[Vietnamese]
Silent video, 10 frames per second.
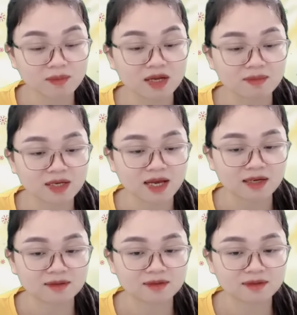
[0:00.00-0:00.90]
Cô hết
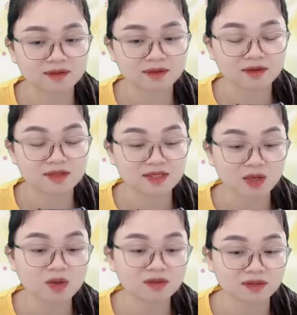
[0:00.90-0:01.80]
70 ngàn
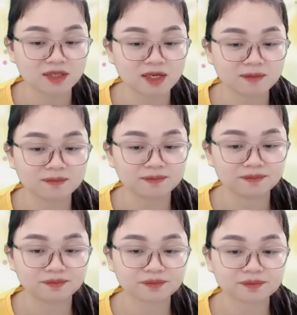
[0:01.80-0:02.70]
Dạ con gửi tiền